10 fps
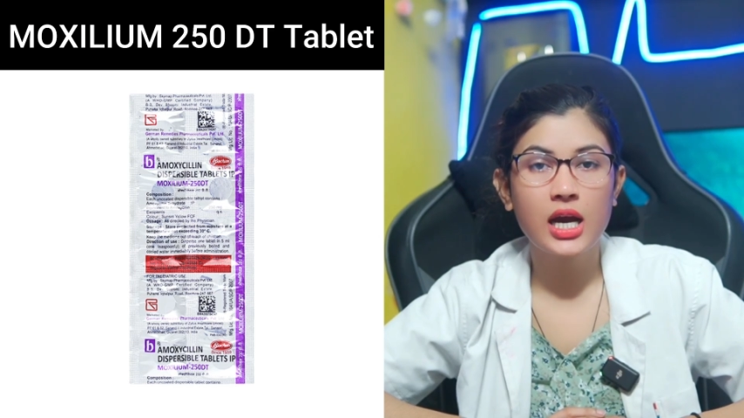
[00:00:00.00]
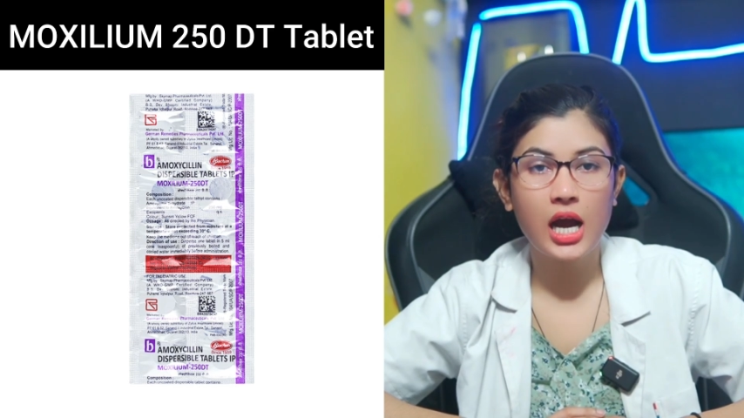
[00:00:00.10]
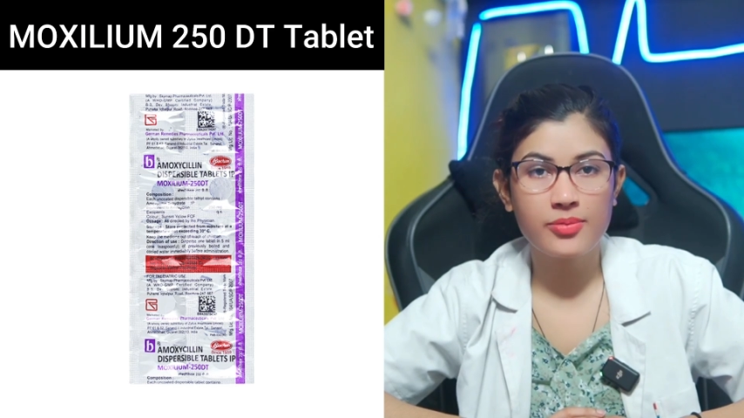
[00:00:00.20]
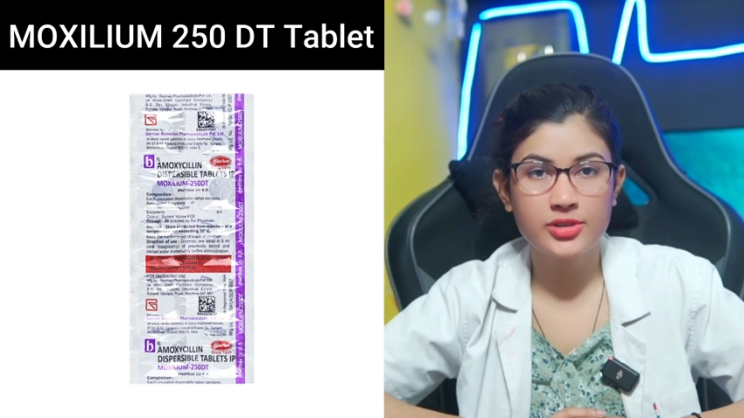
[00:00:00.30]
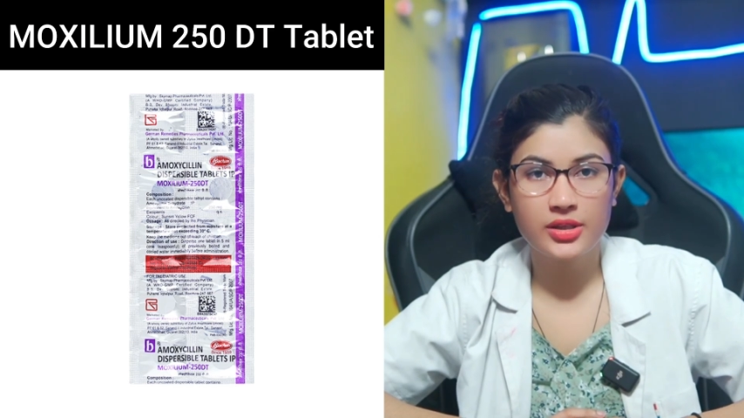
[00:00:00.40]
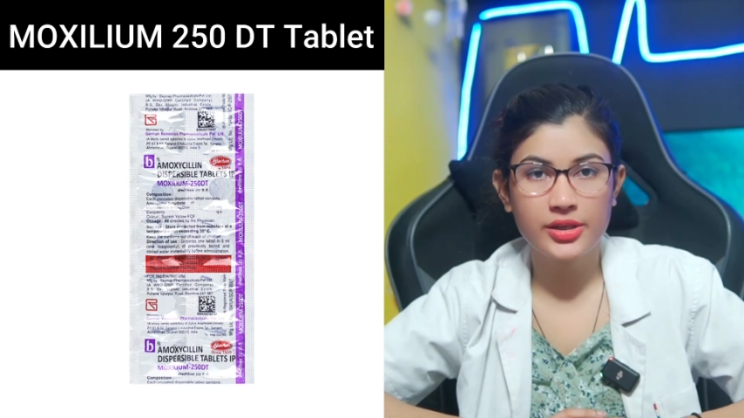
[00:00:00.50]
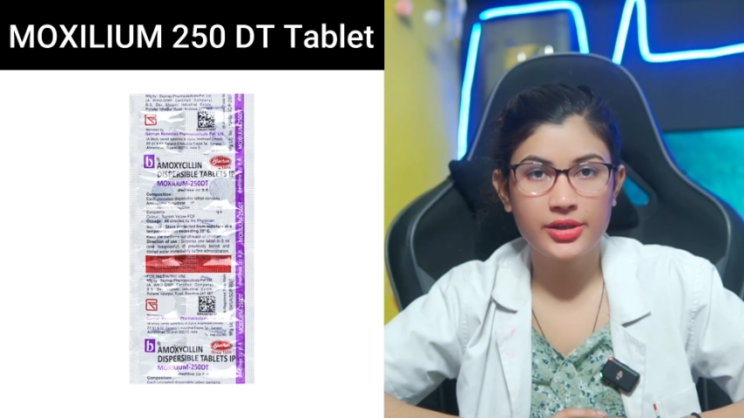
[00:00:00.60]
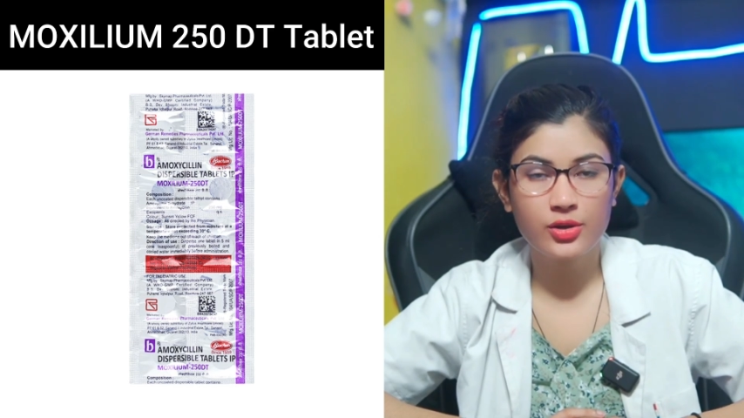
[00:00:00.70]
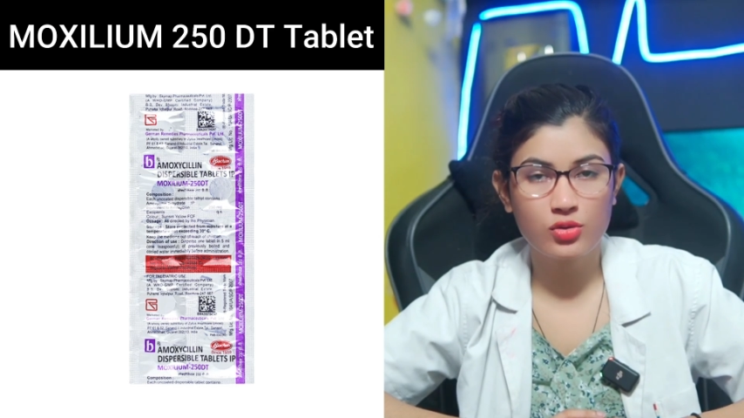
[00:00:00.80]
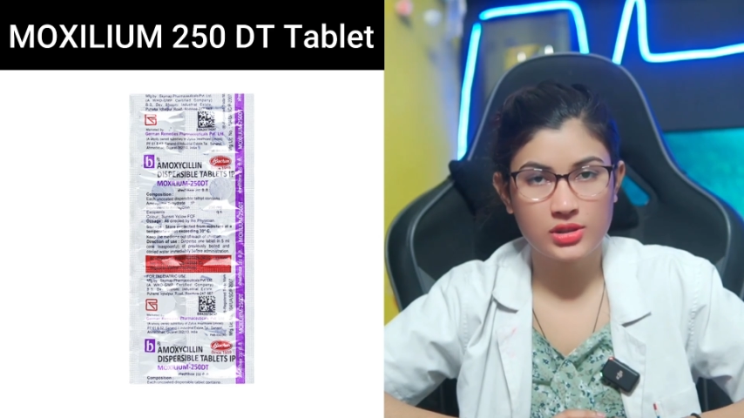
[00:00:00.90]
आप जल्दी
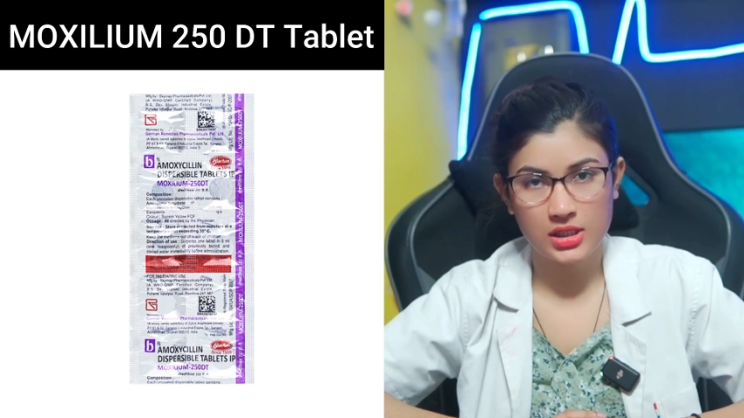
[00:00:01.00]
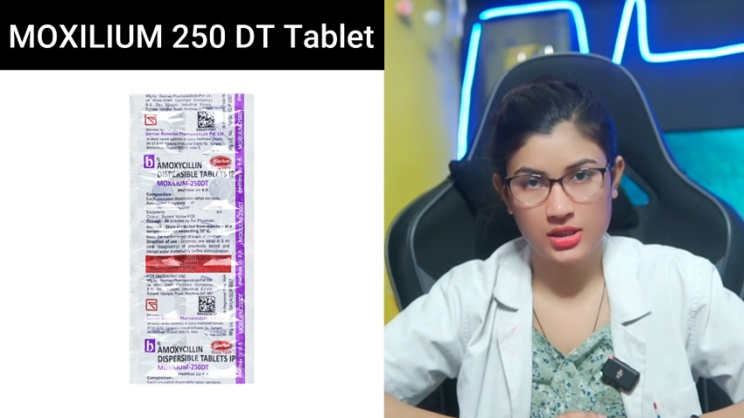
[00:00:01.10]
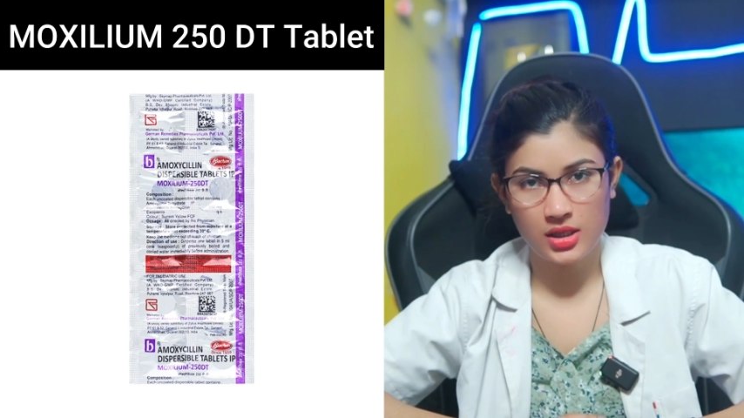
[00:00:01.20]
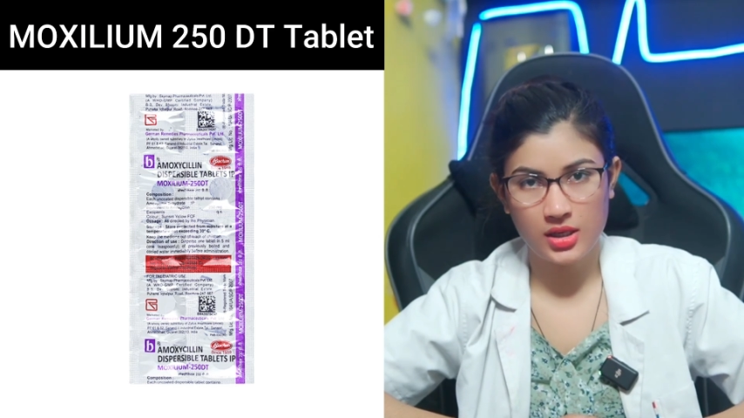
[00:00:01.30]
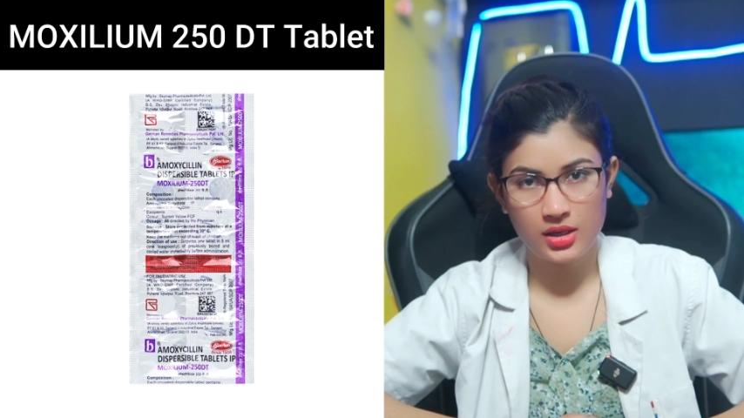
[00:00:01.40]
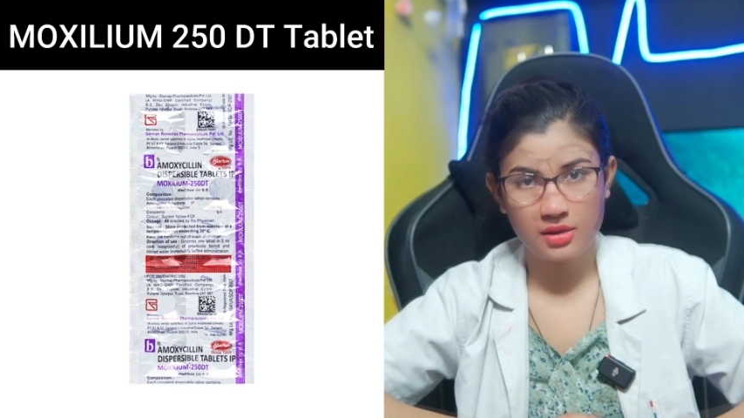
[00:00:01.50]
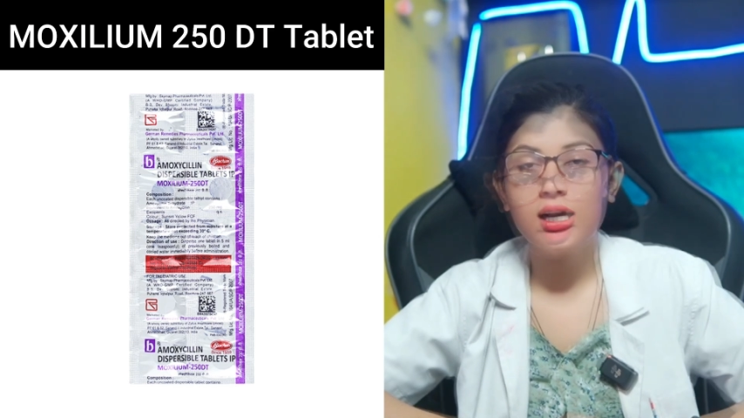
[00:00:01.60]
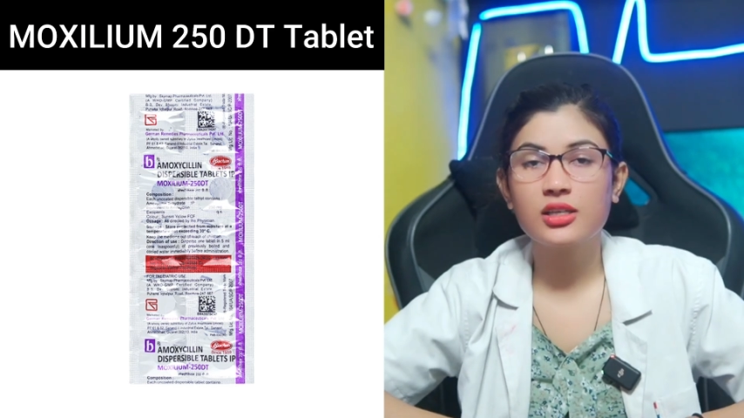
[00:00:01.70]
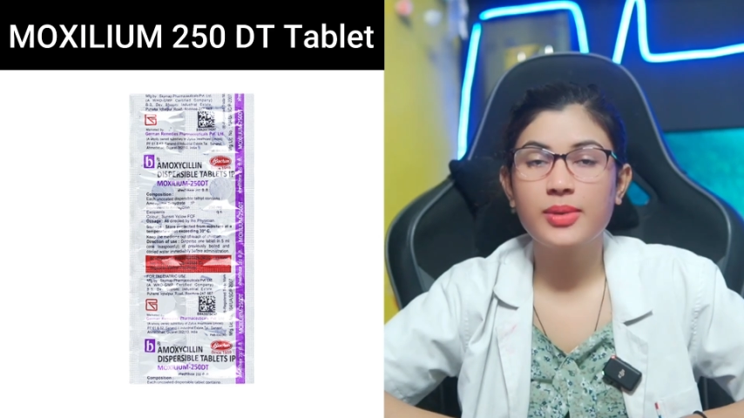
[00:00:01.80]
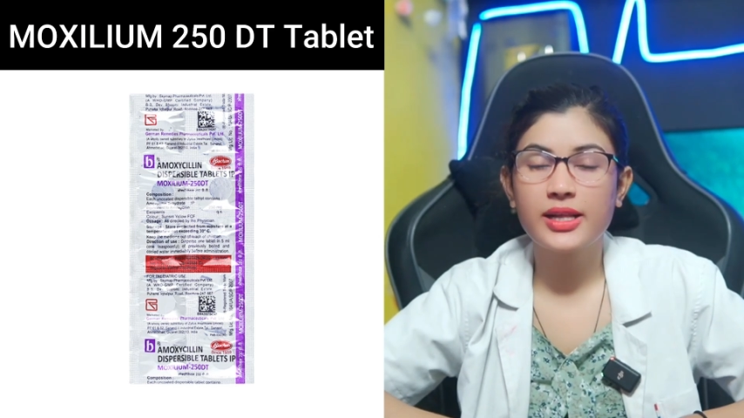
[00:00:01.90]
ठीक हो सकते हैं
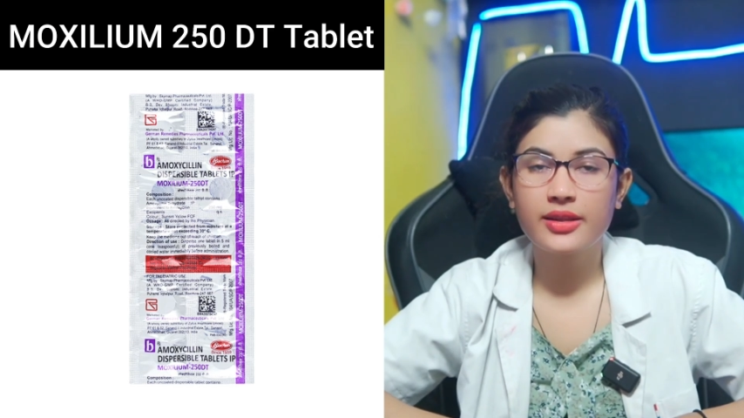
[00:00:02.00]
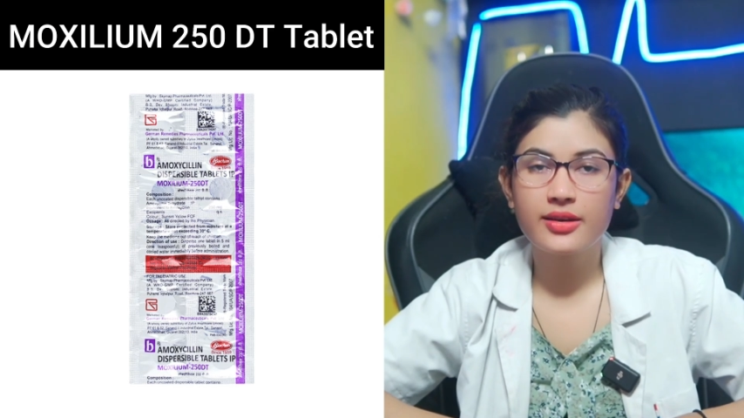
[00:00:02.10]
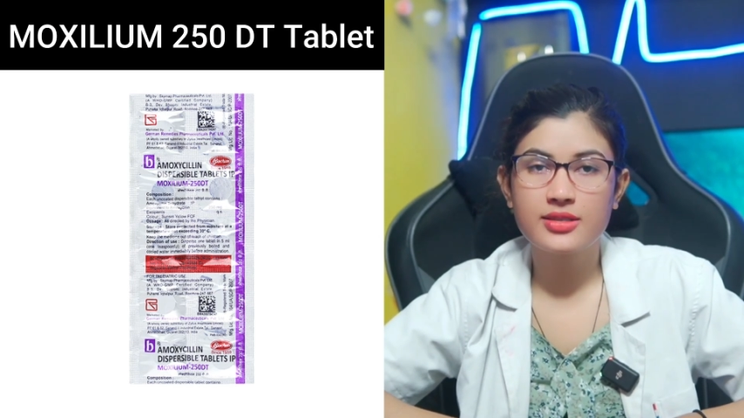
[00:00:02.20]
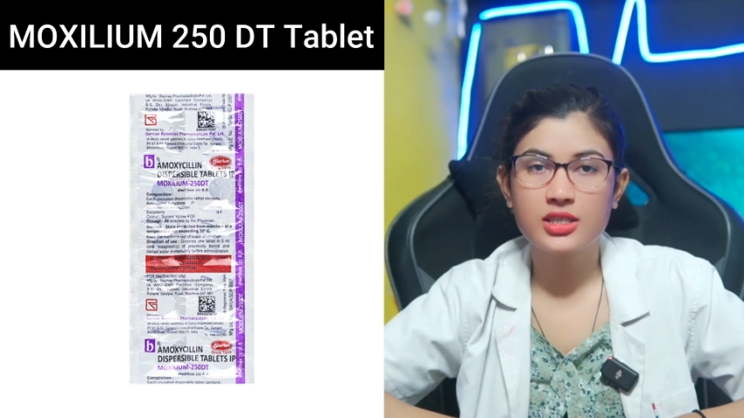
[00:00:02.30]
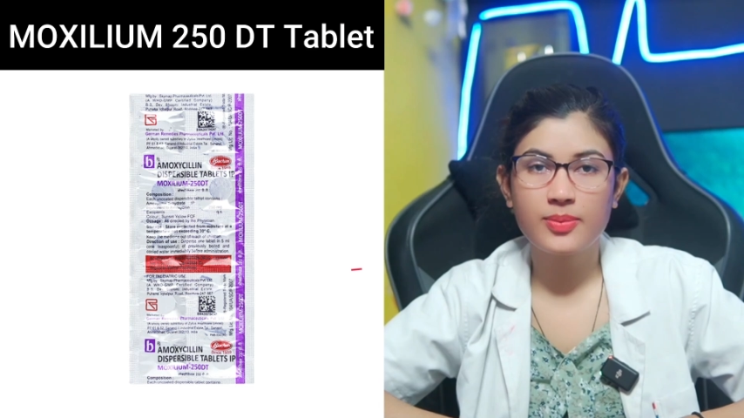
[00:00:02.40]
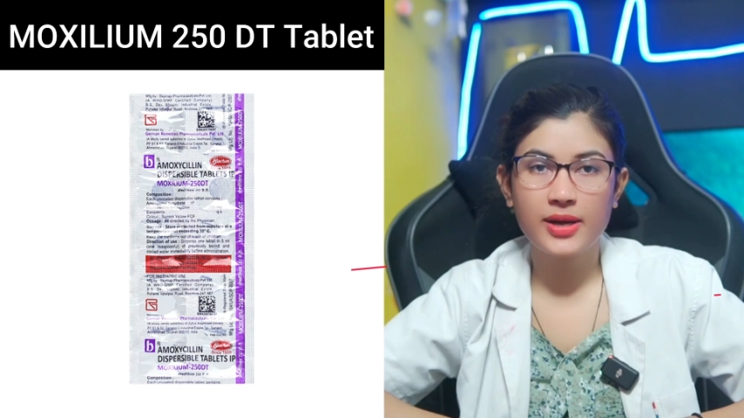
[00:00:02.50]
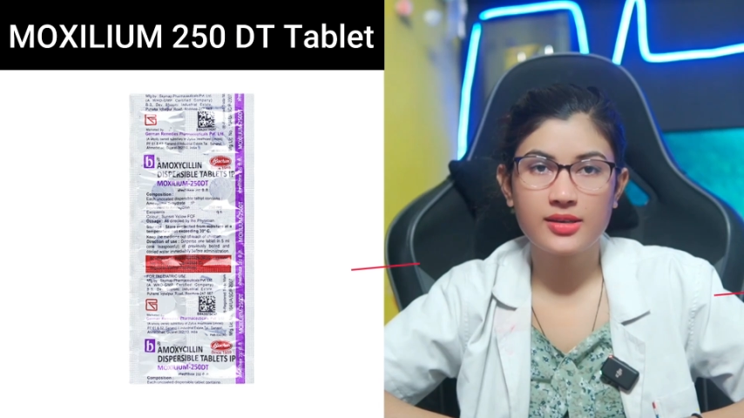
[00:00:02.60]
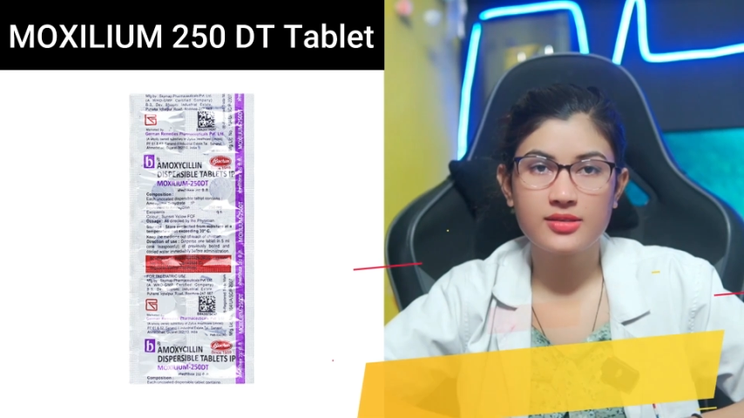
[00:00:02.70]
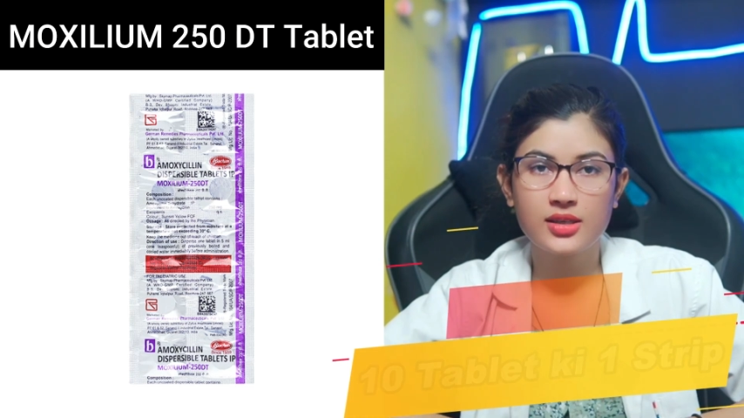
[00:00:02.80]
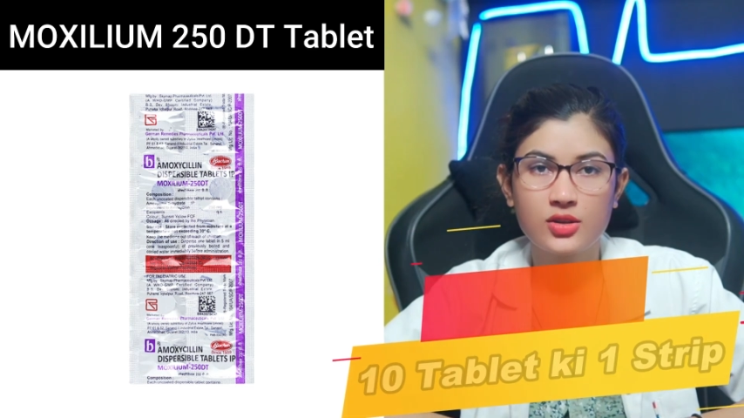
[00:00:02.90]
अगर बात करें इसके
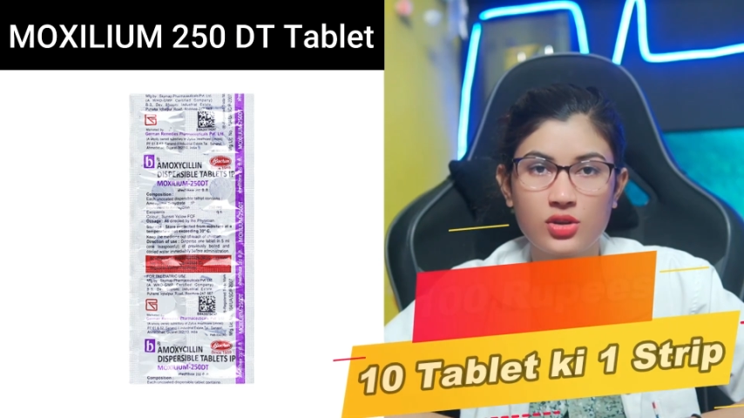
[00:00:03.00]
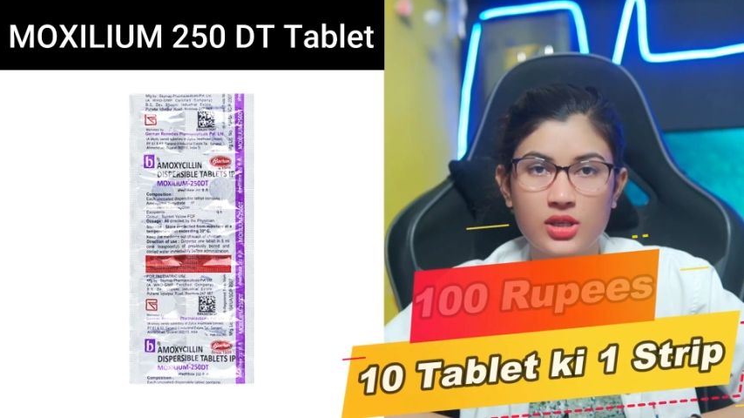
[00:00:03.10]
प्राइस की तो